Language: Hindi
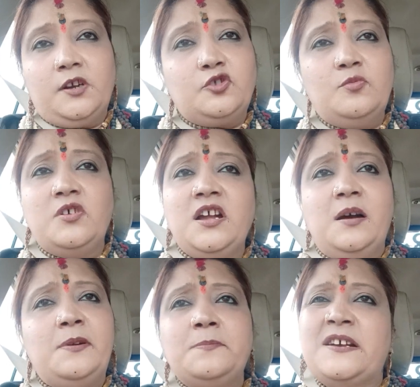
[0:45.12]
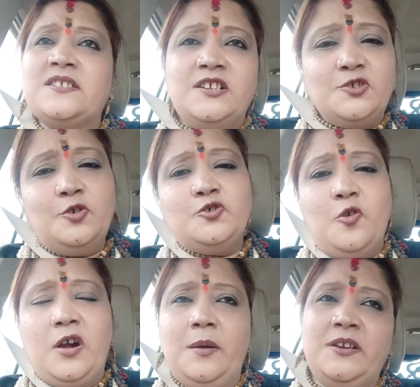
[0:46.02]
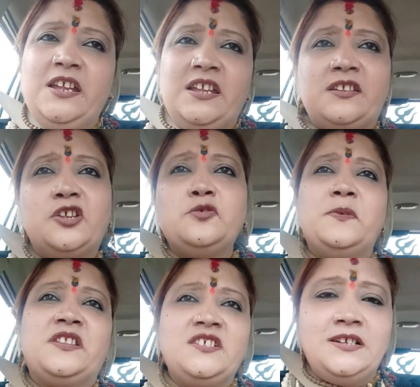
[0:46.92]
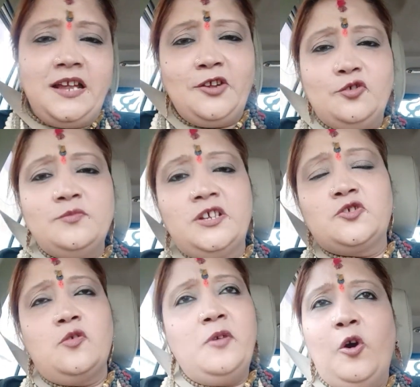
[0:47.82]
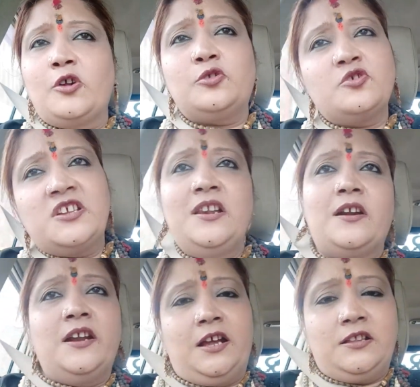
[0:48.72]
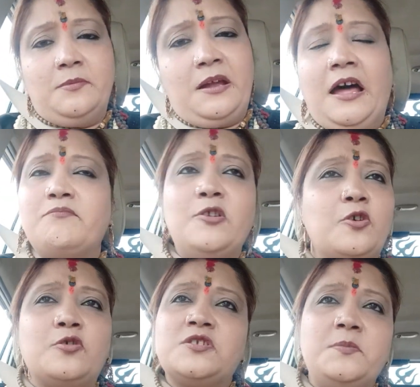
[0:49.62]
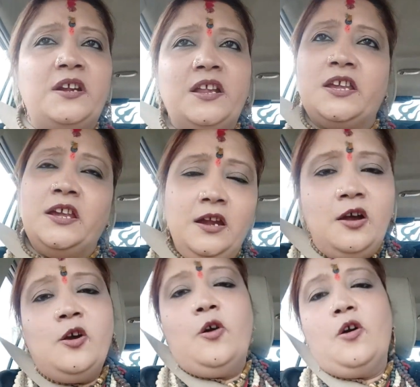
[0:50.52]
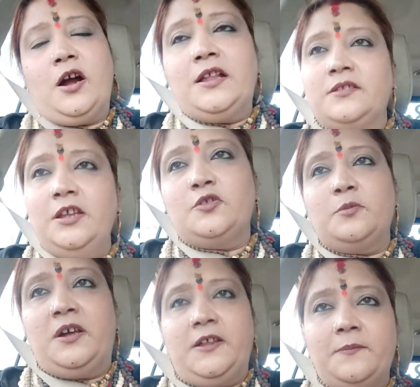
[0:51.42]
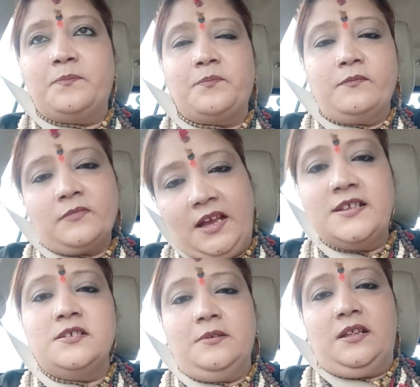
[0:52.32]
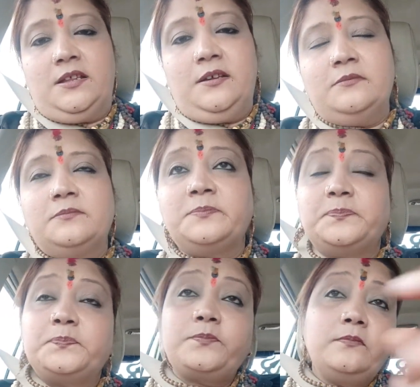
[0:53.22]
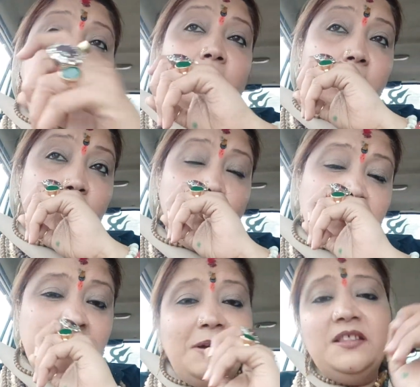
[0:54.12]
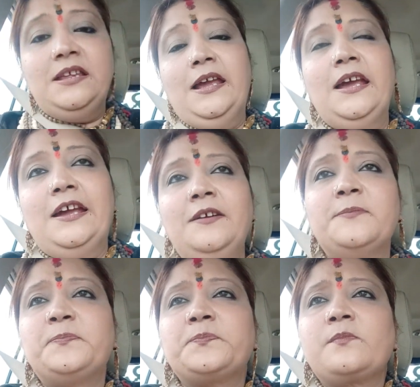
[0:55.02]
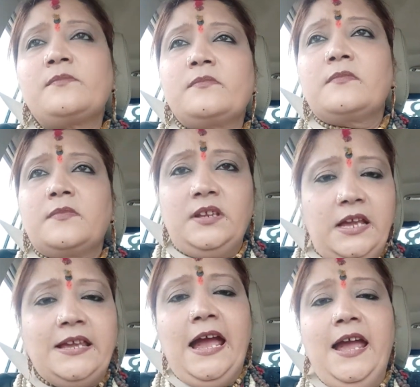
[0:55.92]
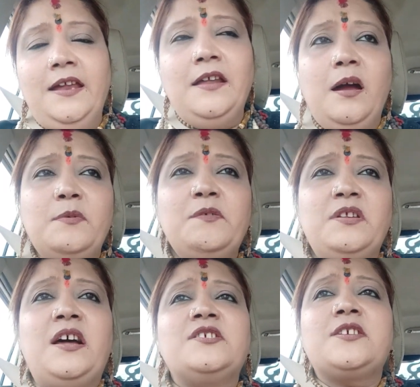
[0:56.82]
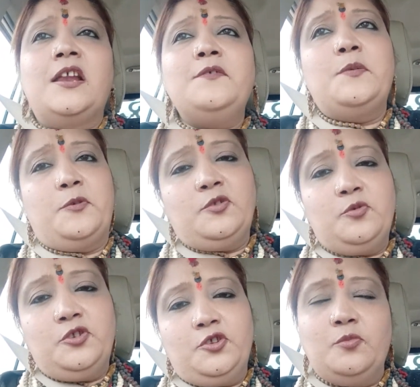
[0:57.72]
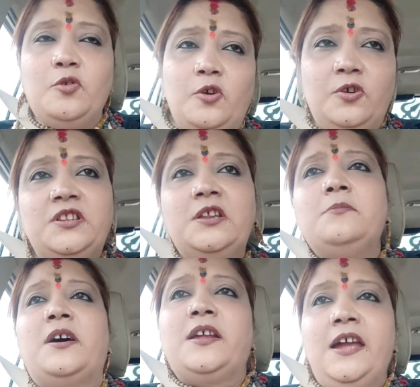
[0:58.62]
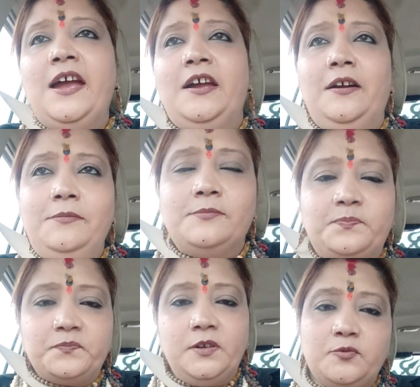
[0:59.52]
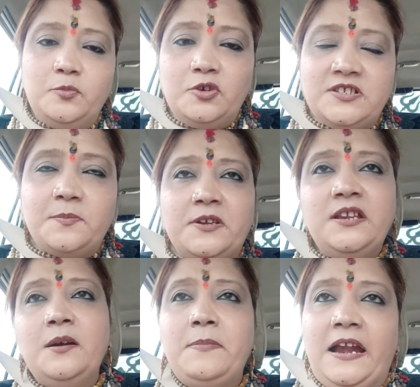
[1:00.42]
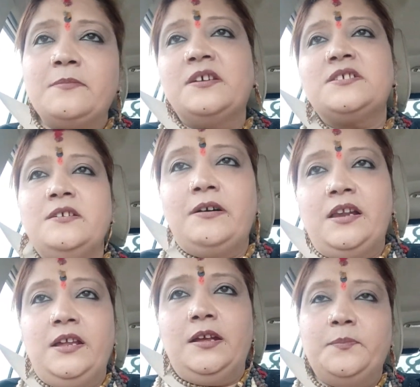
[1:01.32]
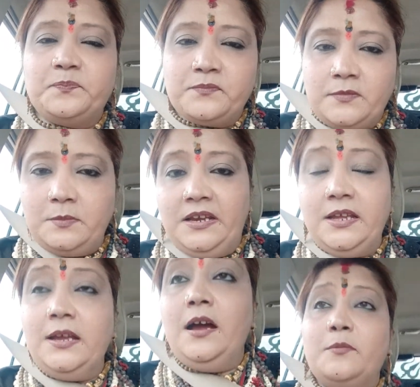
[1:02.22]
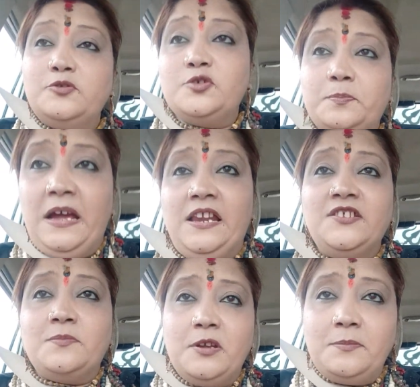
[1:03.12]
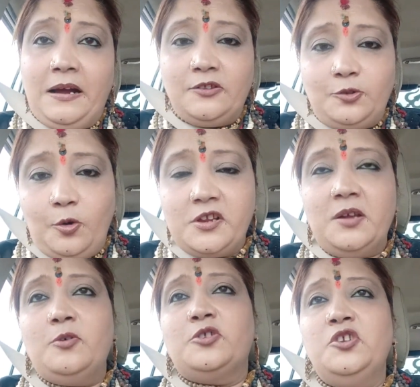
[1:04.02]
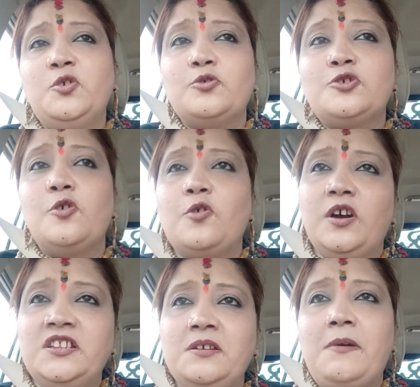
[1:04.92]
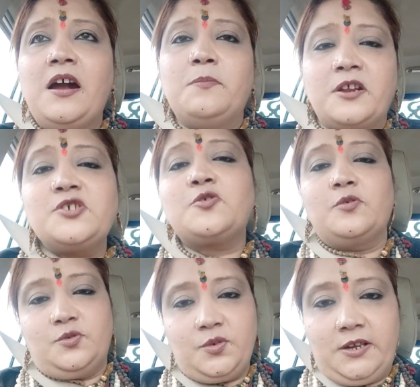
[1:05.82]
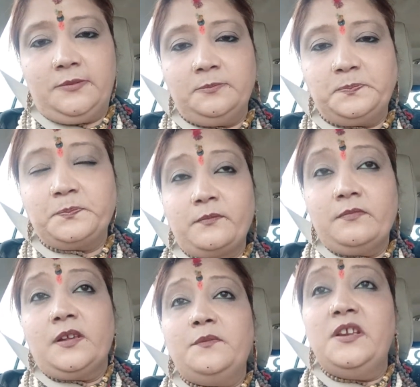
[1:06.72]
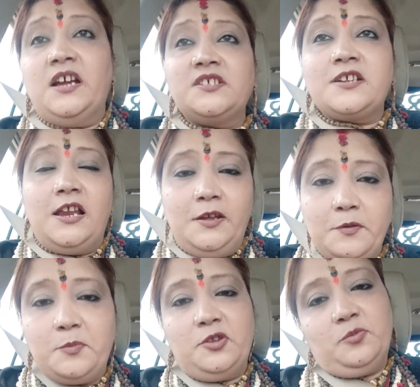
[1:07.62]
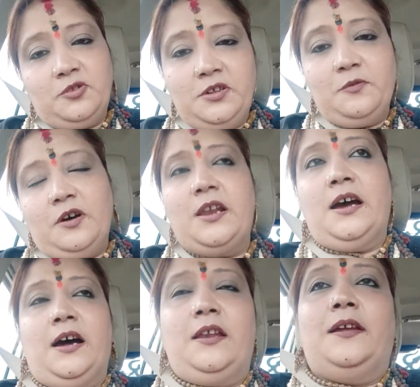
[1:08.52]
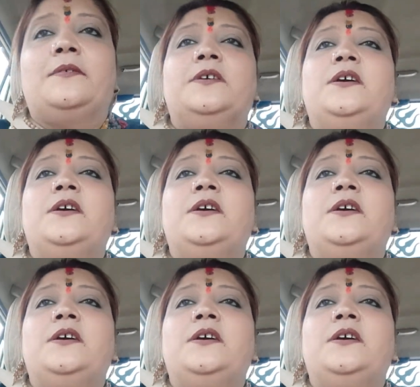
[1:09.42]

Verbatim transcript: और तुम लोग कमेंट पास करने से कुछ होगा भी नहीं इतना तो पता चल गया कि तुम जैसे में औरतों से ही लड़ने का दम है आदमी लोगों से भिड़ने की औकात नहीं है तुम्हारी ऐसी बात है दूसरी बात यह है कि क्या है ना अभी विनाशकारी विपरीत बुद्धि तुम लोगों का दिन भर गया है अब अब तुम लोग सबकी ना बैंड बजने वाली है मैंने क्या अब जो पहले जब तक बात तोड़ के बोलते ना कुछ लोगों का दिमाग भ्रष्ट हो चुका है विनाशकाले विपरीत बुद्धि वो वाला हाल है